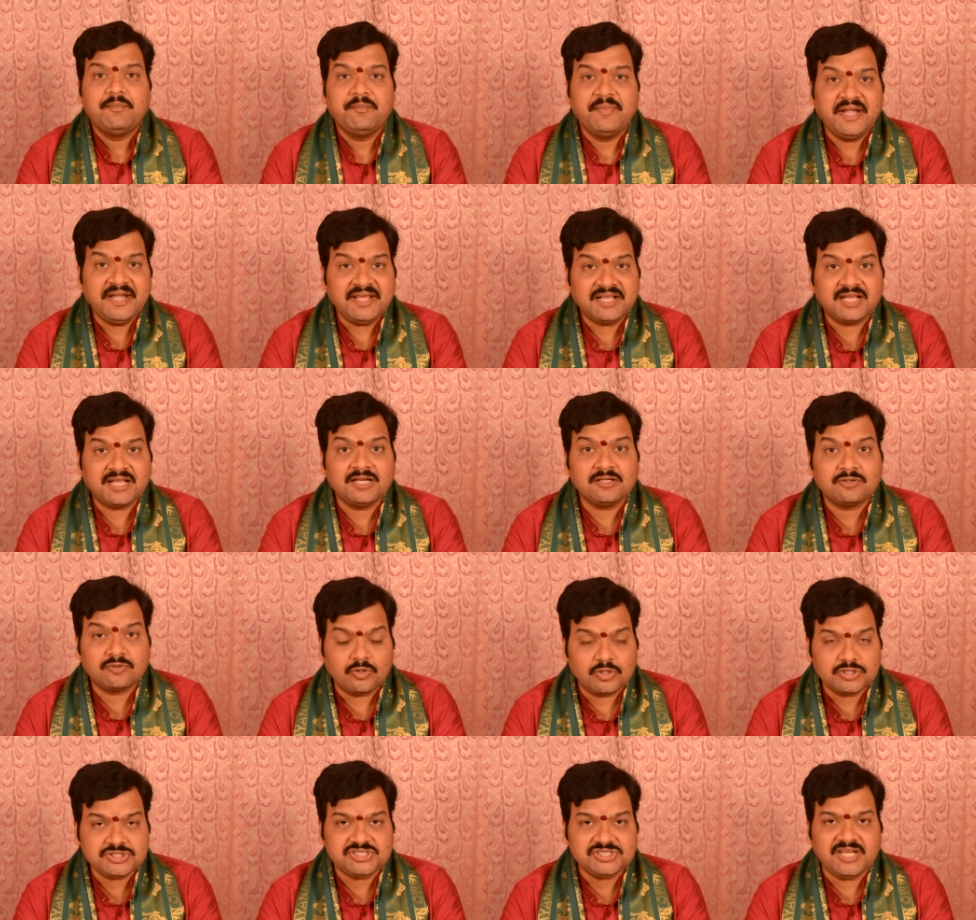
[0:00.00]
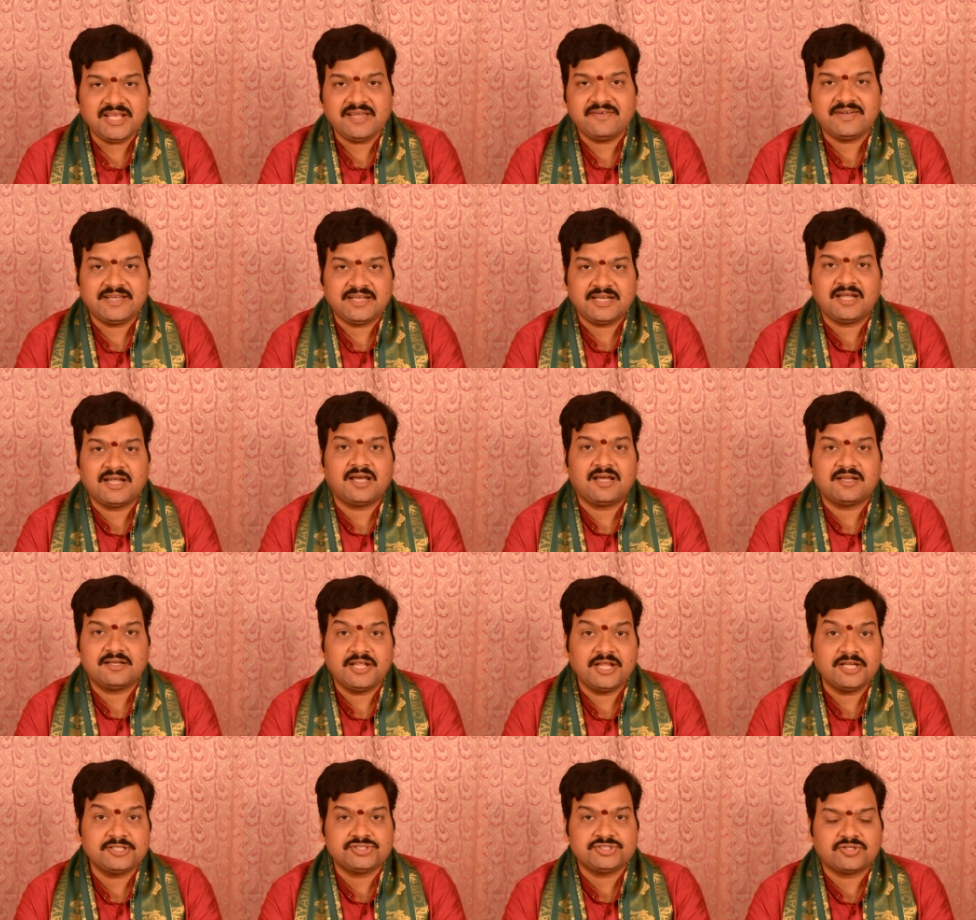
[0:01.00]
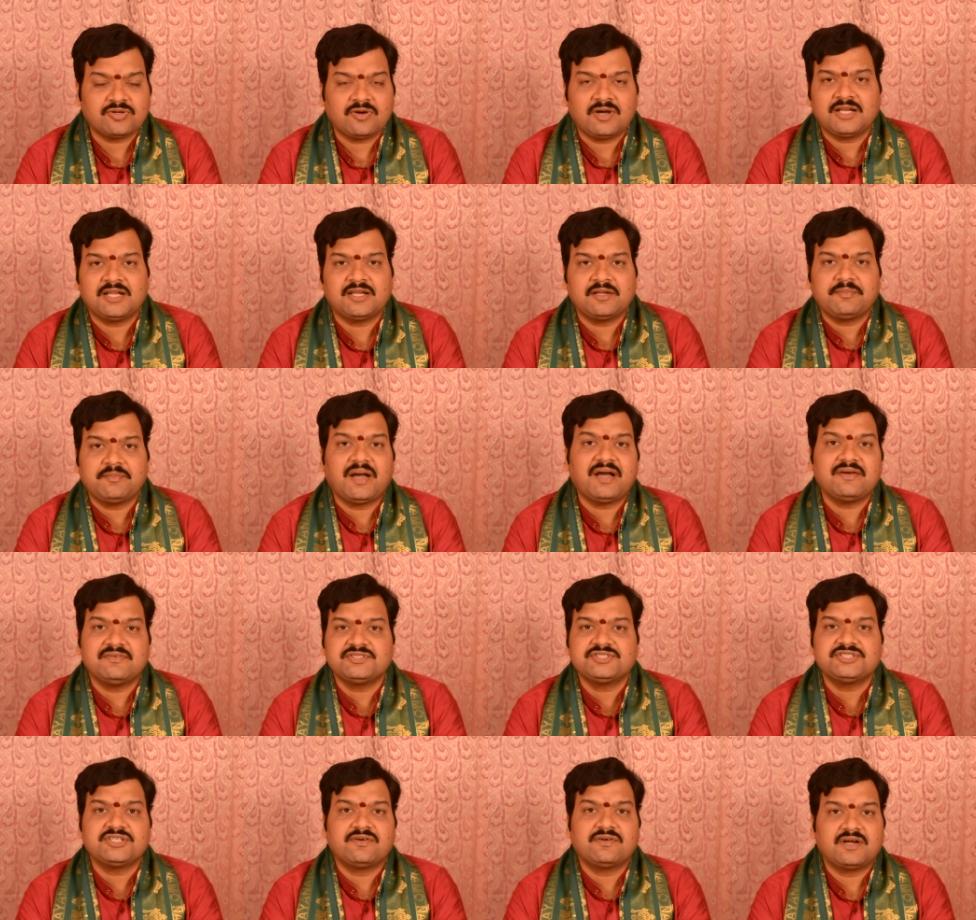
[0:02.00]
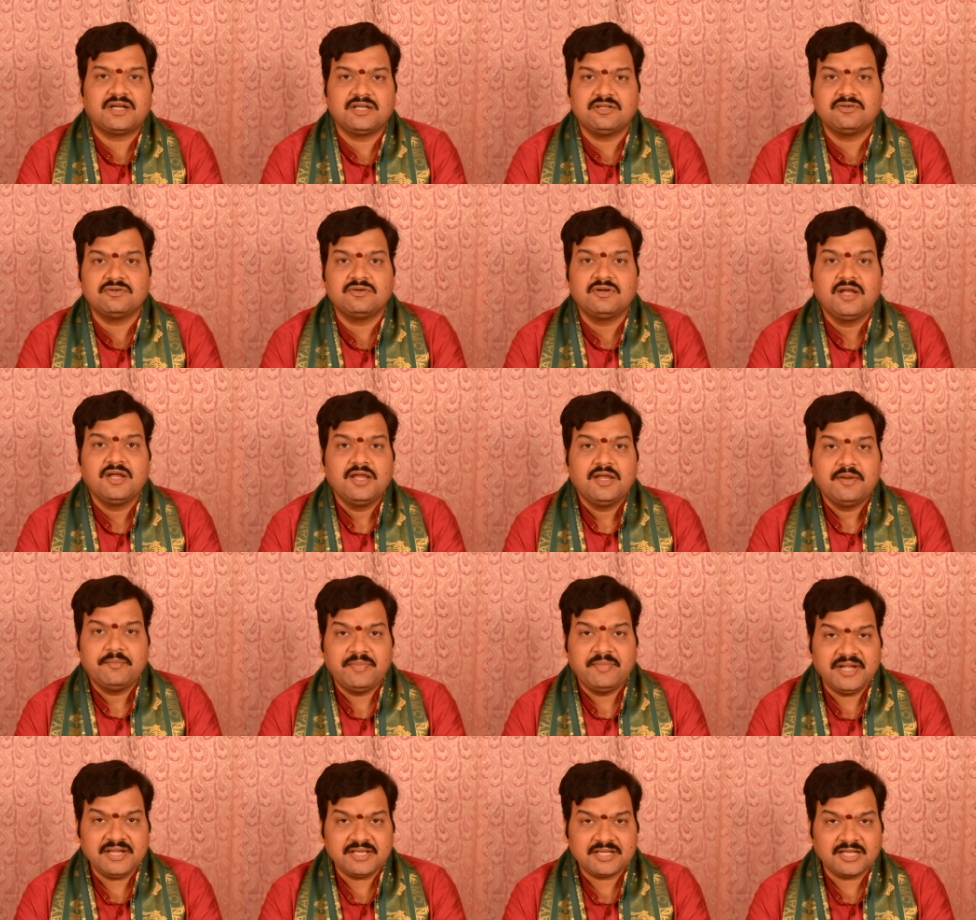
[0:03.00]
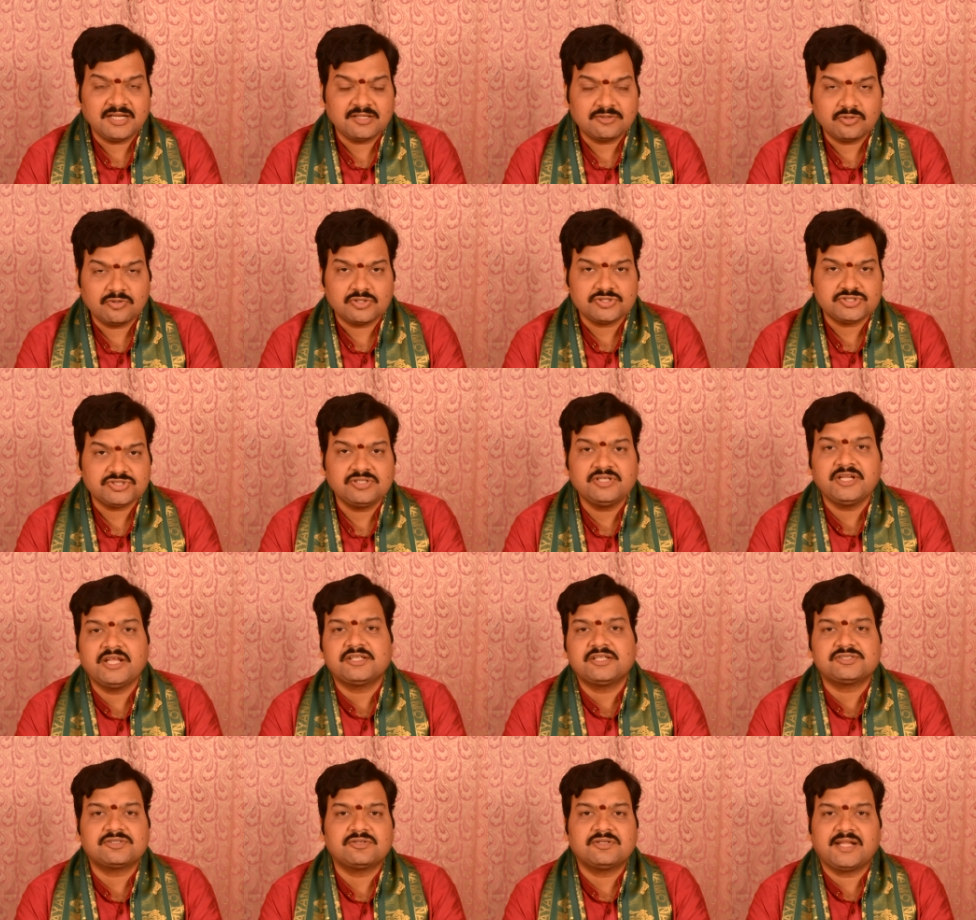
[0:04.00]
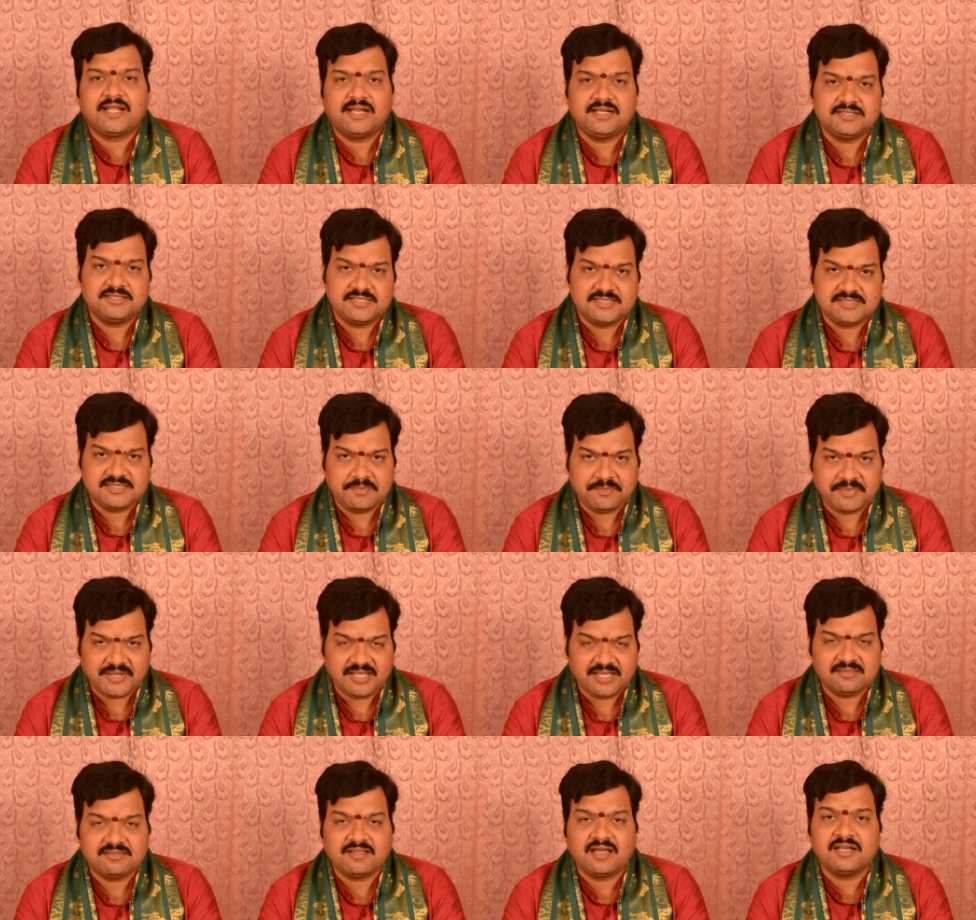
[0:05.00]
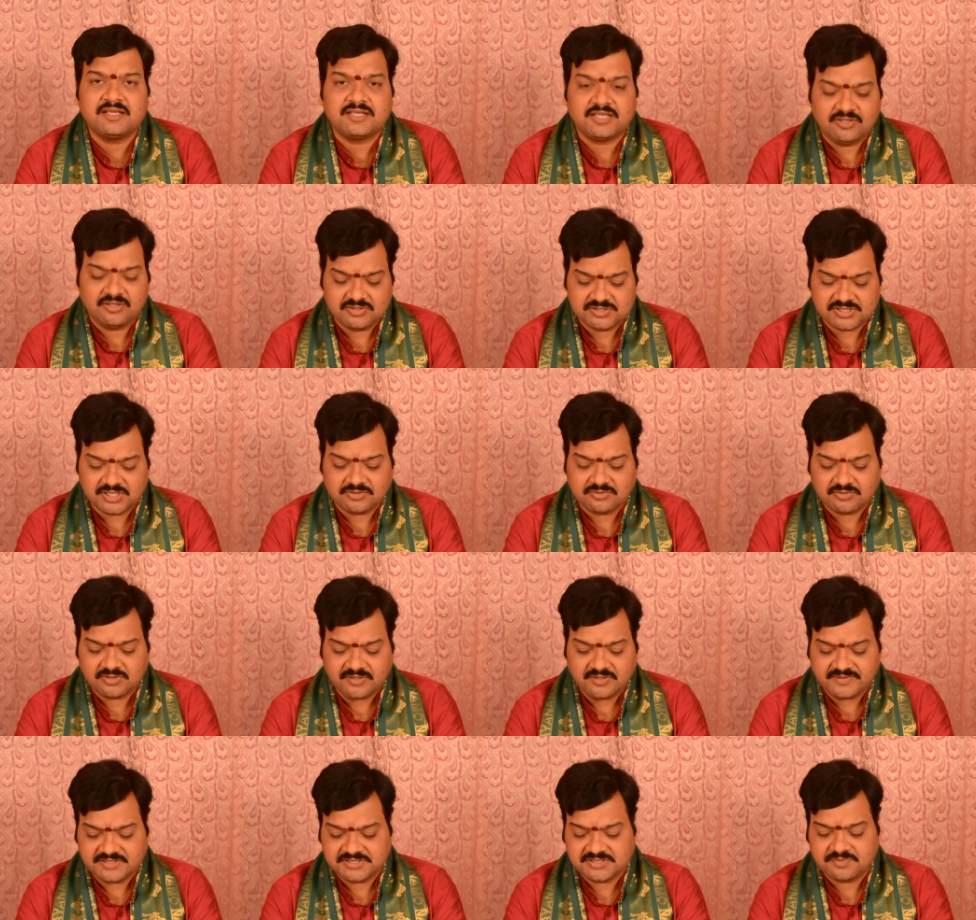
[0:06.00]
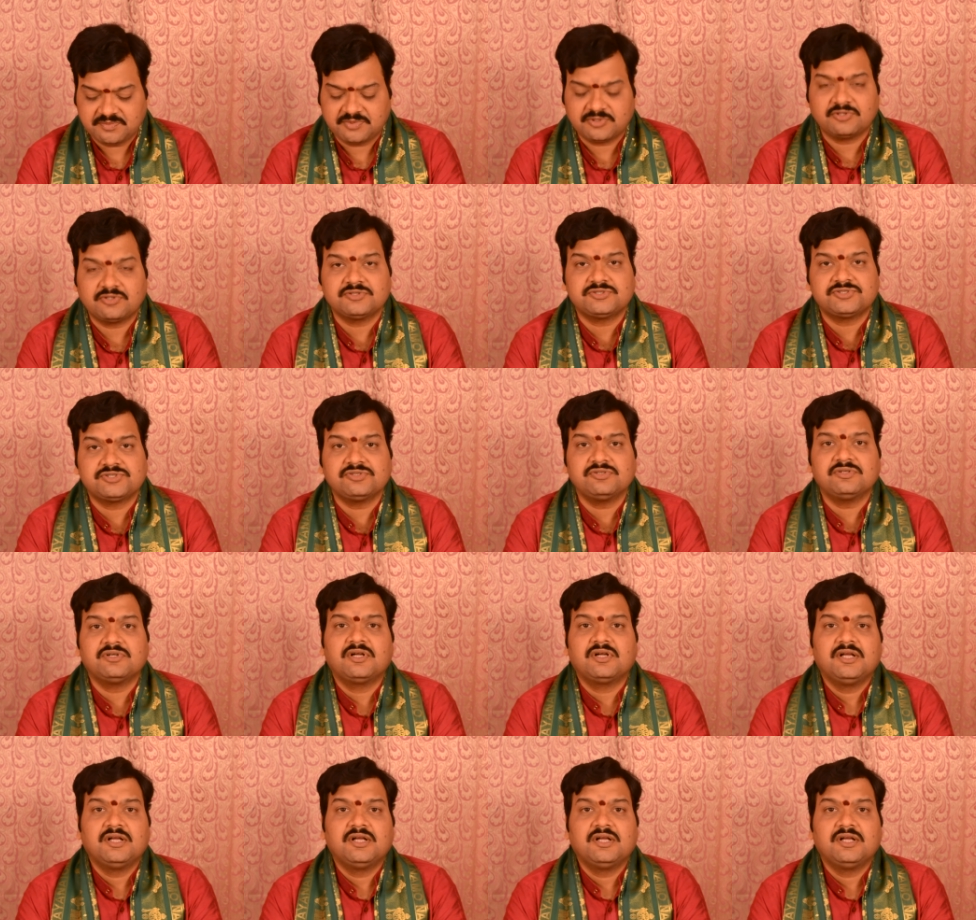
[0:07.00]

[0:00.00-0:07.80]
మెడికల్ కోర్సులు ఏవైనా నేర్చుకోవాలని భావించే వాళ్ళు మెడికల్ కోర్సులు నేర్చుకోవడానికి చేసే ప్రయత్నాలకు ఈరోజు అనుకూలమని చెప్పుకోవచ్చు